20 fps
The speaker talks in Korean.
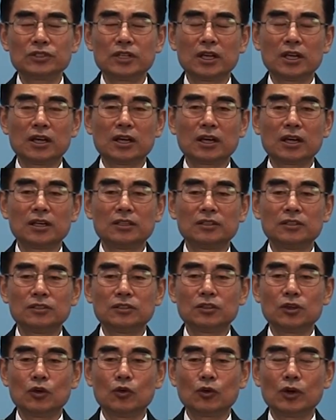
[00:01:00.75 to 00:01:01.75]

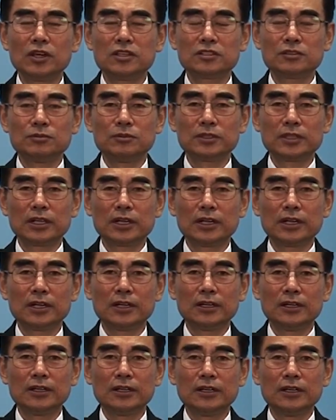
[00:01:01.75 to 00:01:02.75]
생각하는 경우가 있습니다.
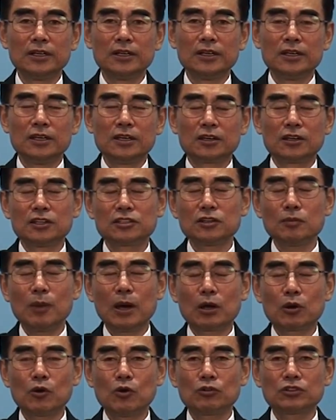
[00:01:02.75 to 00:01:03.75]
그래서
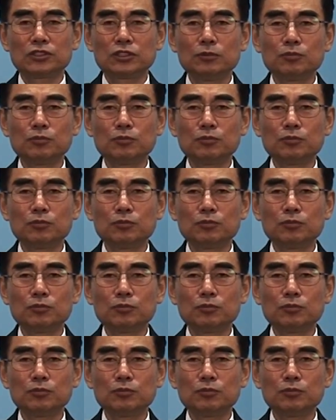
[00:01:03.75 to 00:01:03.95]
바로